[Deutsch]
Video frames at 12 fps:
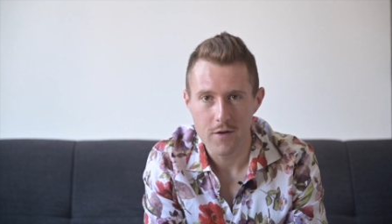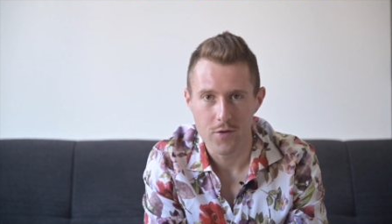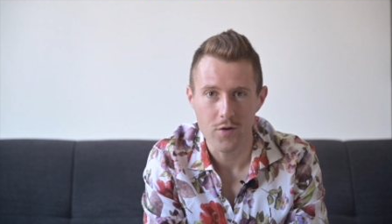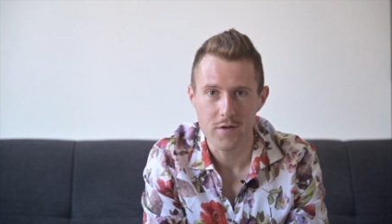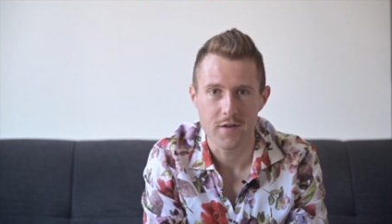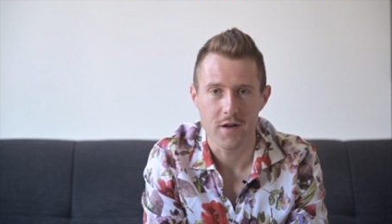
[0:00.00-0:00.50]

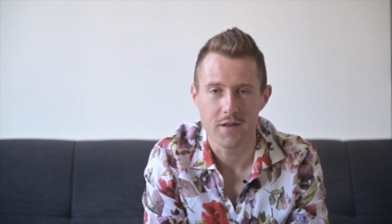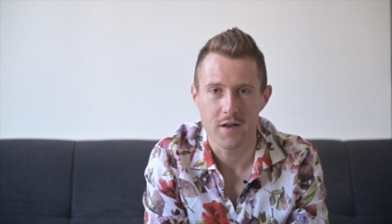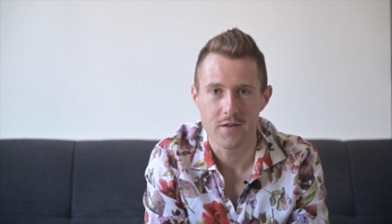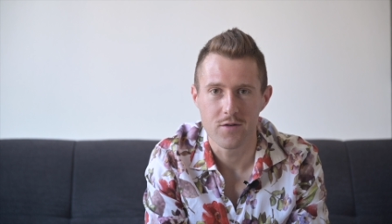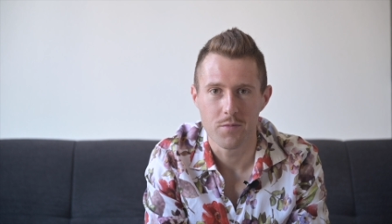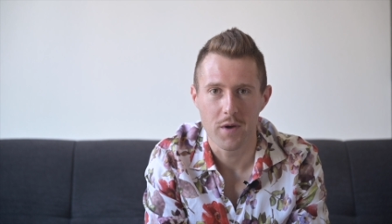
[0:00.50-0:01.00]
neue Sachen
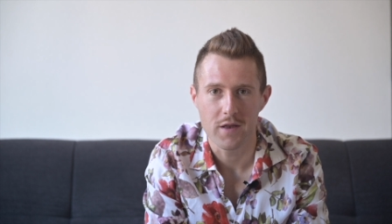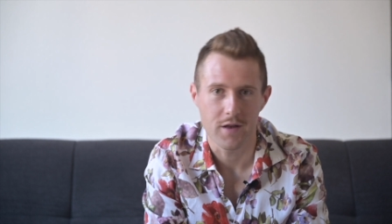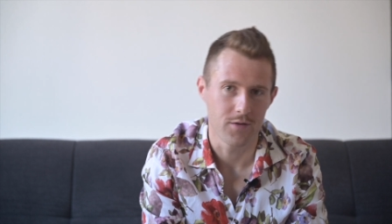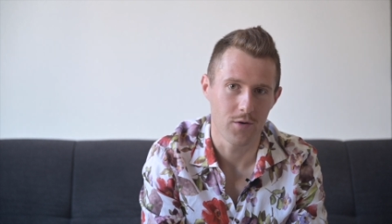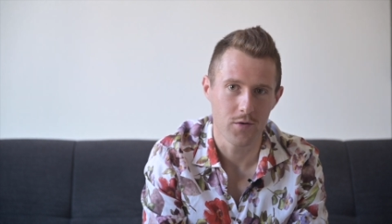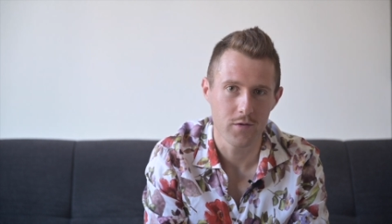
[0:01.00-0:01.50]
reinzubringen,
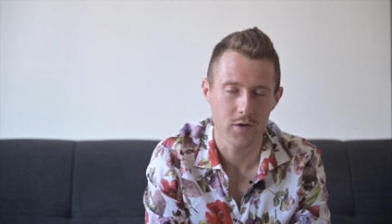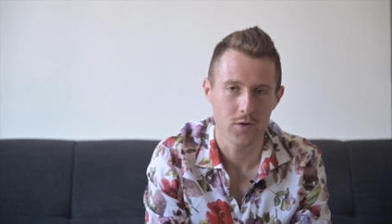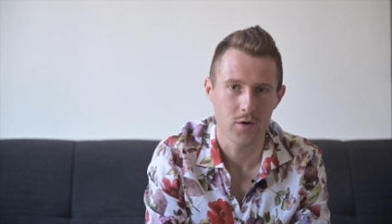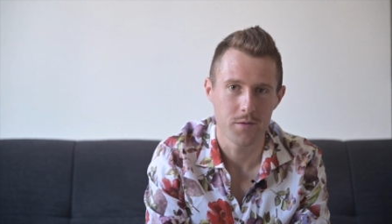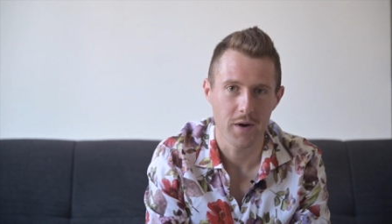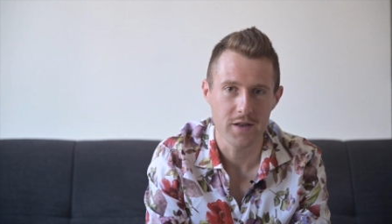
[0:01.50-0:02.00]
also auf jeden Fall
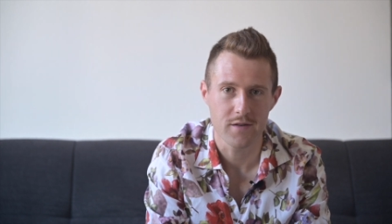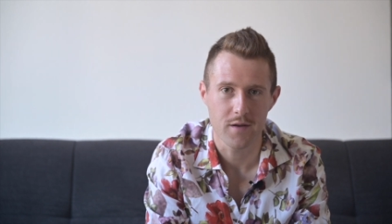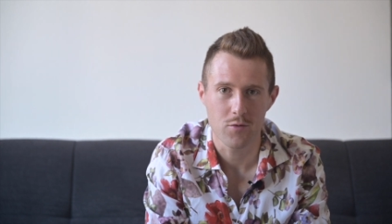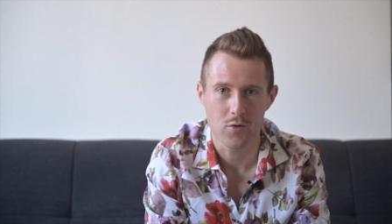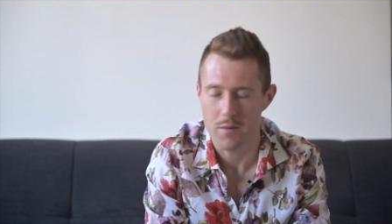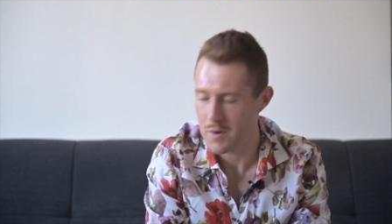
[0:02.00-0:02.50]
neue in meiner
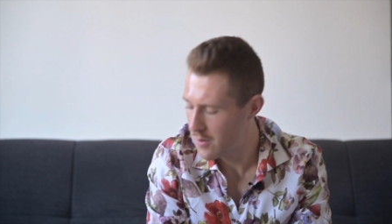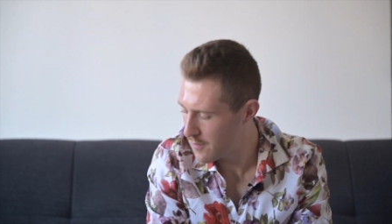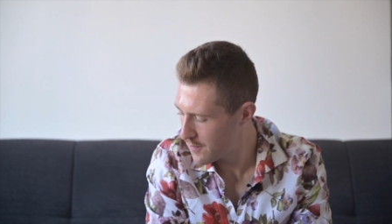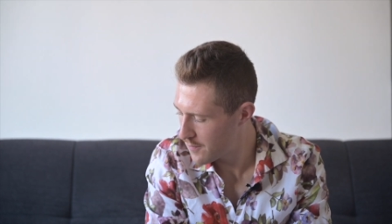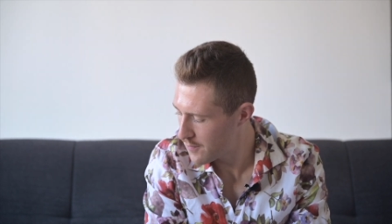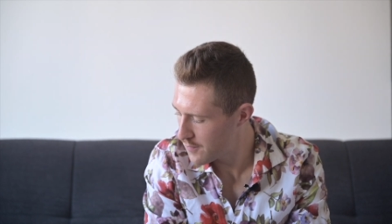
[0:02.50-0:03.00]
Sammlung, aber auch
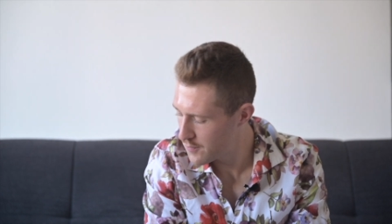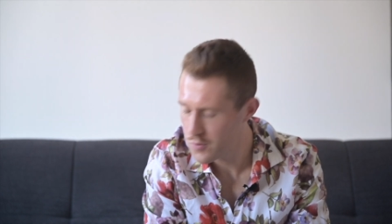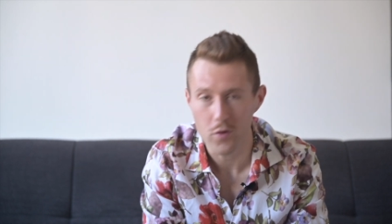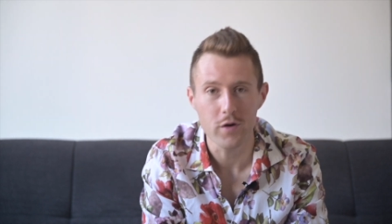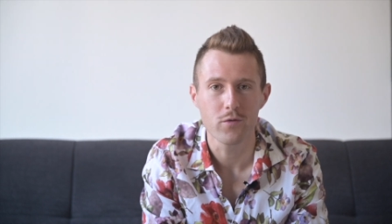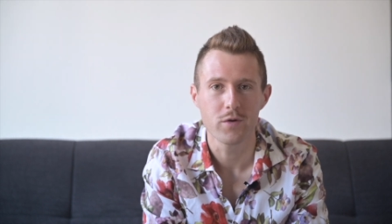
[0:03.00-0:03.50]

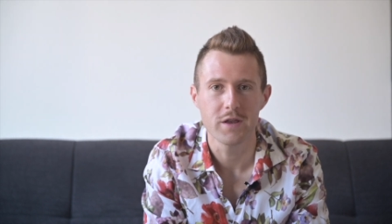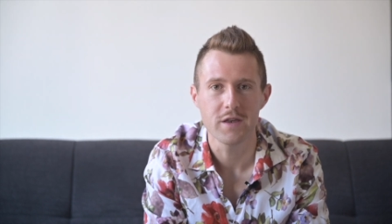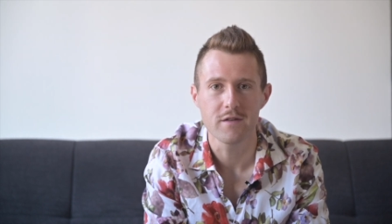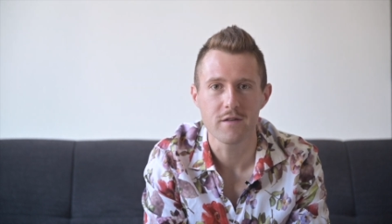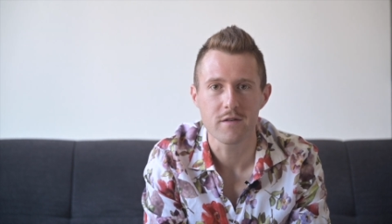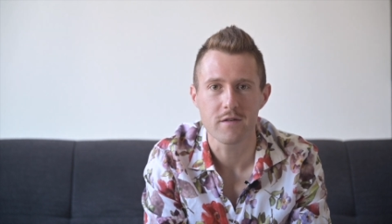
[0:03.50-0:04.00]
neue
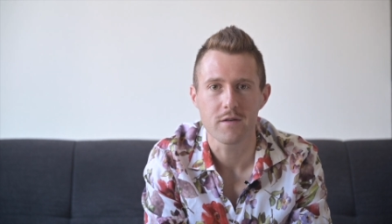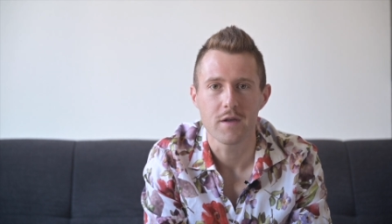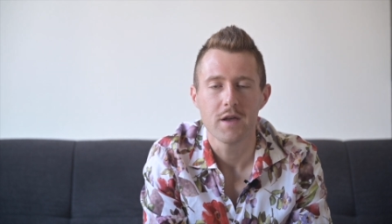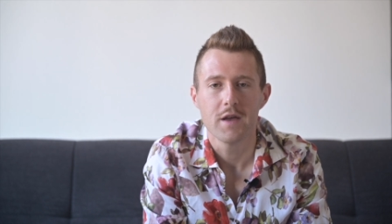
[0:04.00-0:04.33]
Releases.